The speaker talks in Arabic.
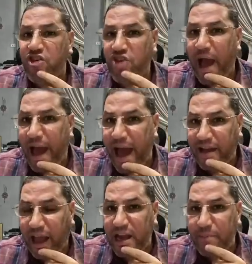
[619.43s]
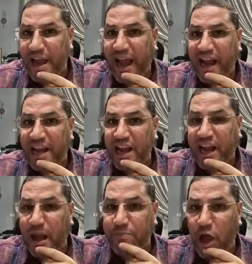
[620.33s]
اشاعات خلي بالك كان
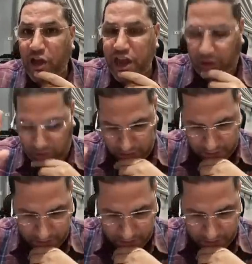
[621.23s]
الكلام دقيق حضرتك